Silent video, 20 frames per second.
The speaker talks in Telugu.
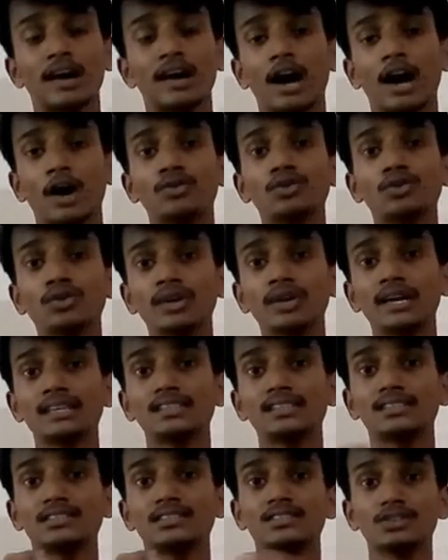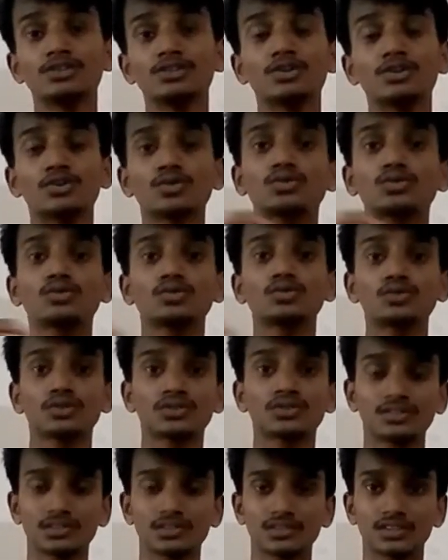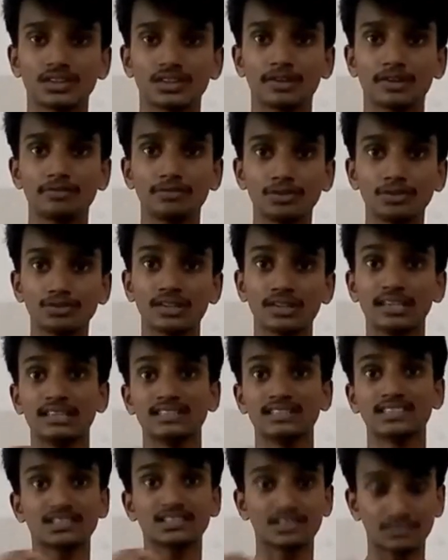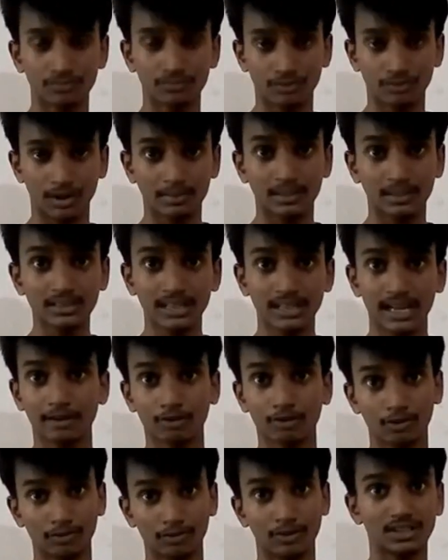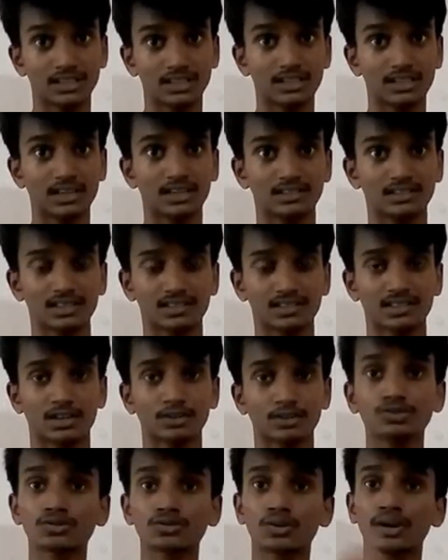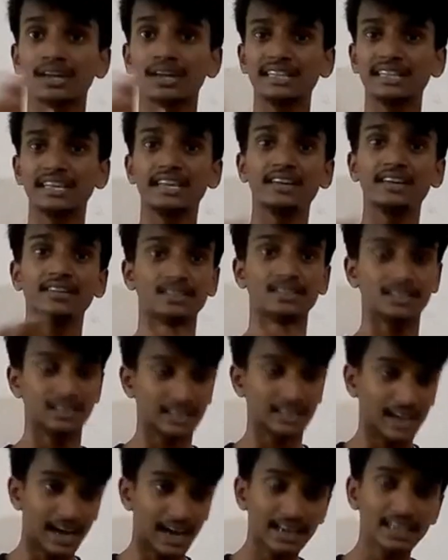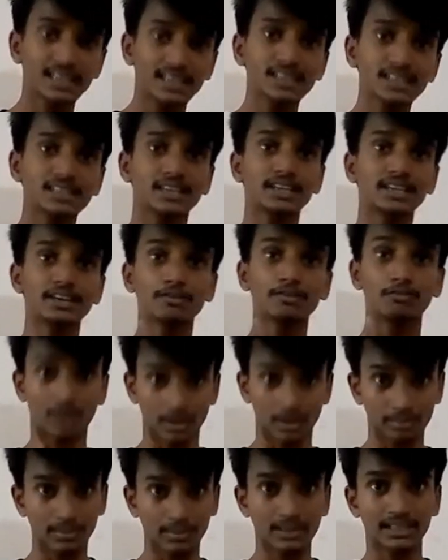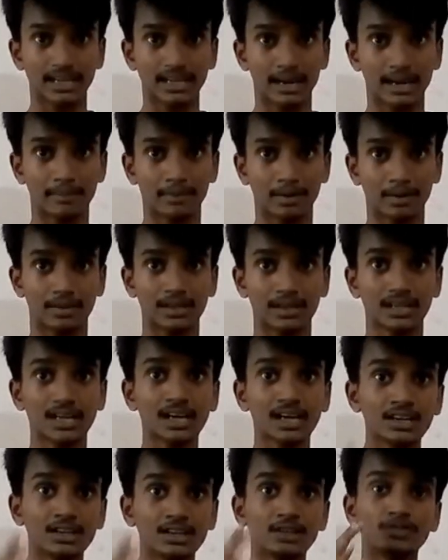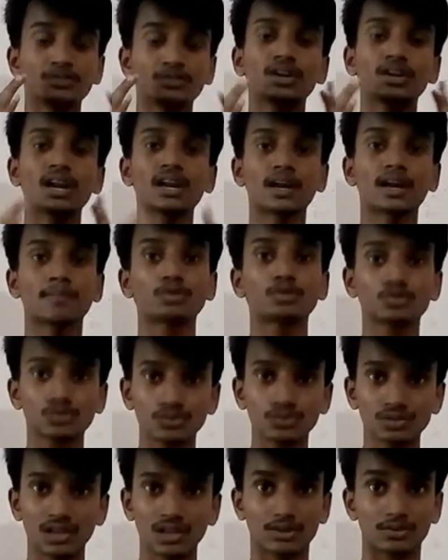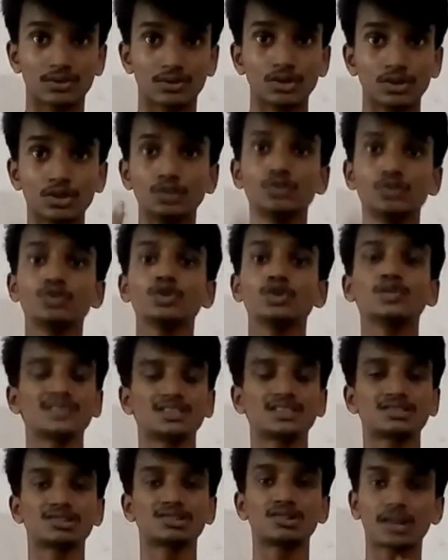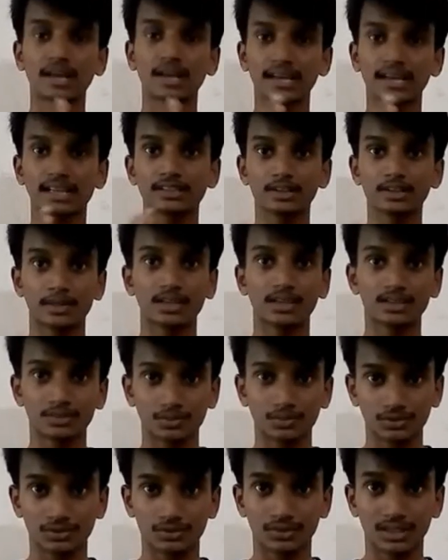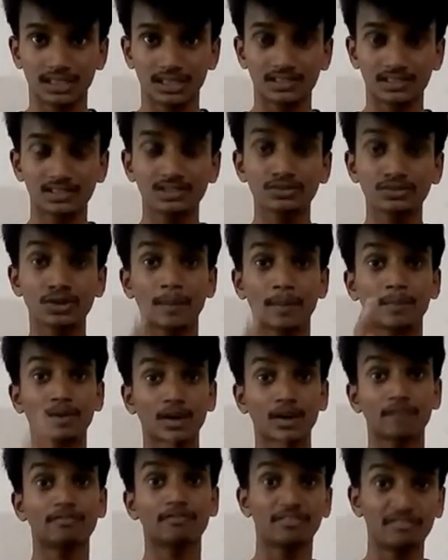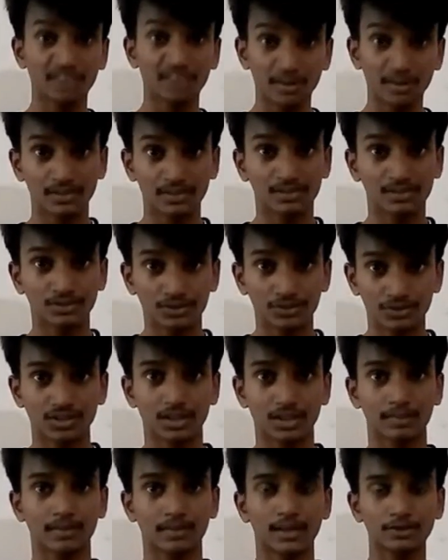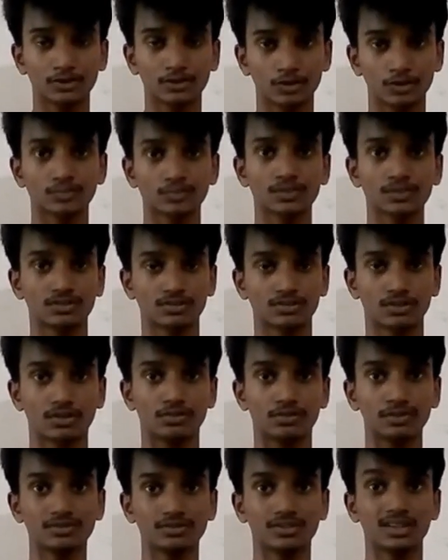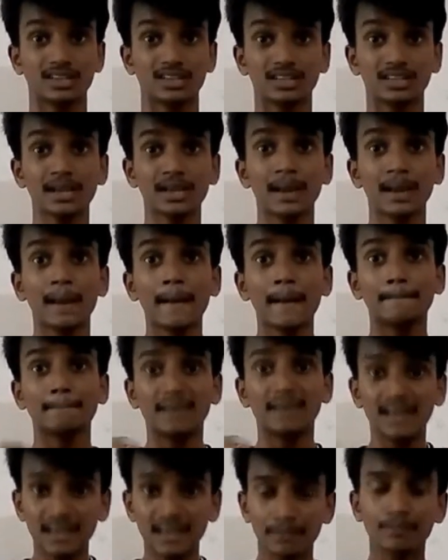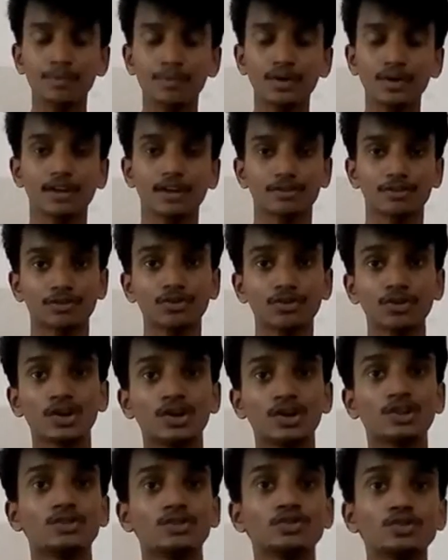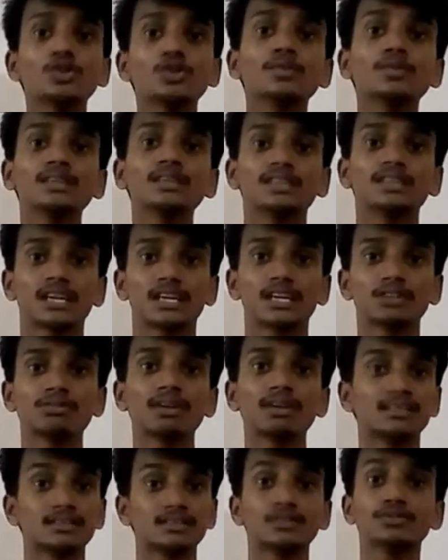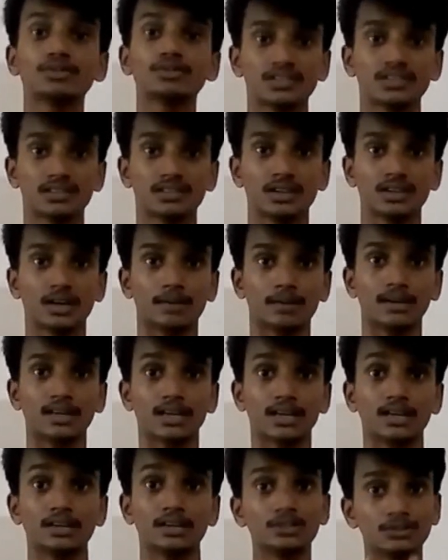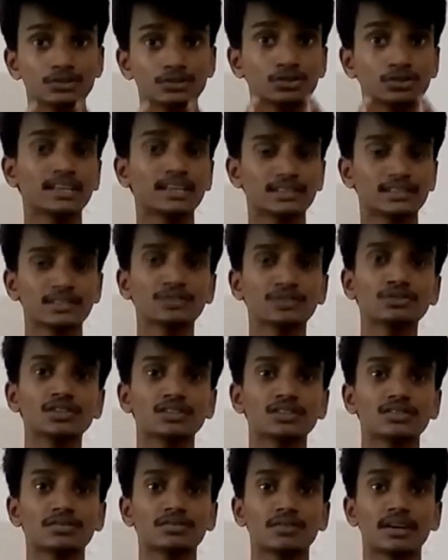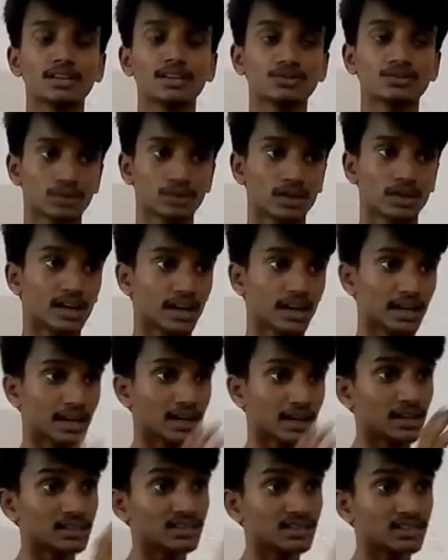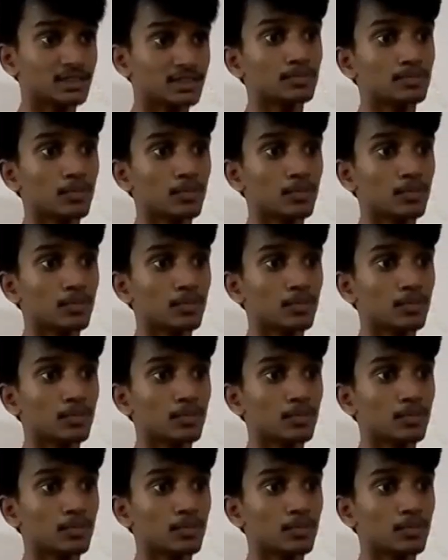హౌ టు గెట్ జీరో టు టూ థౌసండ్ సిక్స్ హండ్రెడ్ వ్యూస్ ఇన్ జస్ట్ ఇన్ వన్ మంత్ అని ఒక వీడియో రిలీజ్ చేశాను సో ఇది దానికి దీనికి వన్ మంత్ గ్యాప్ అనమాట సో నన్ను అప్పుడు చూశాను యూట్యూబ్ సెర్చ్లో నాకు ఎంత మాత్రం వస్తుంది అనేసి సో అప్పుడు నాకు ఫిఫ్టీ పర్సెంట్ వచ్చేది అనమాట యూట్యూబ్ సెర్చ్లో వ్యూస్ అనేది బట్ ఇప్పుడు నేను యూట్యూబ్కి తగ్గట్టు ఎస్సీఓ e చేశాను అనమాట సో ఎస్సీఓ e చేసిన వెంటనే చూడండి నాకు ఇక్కడ సిక్స్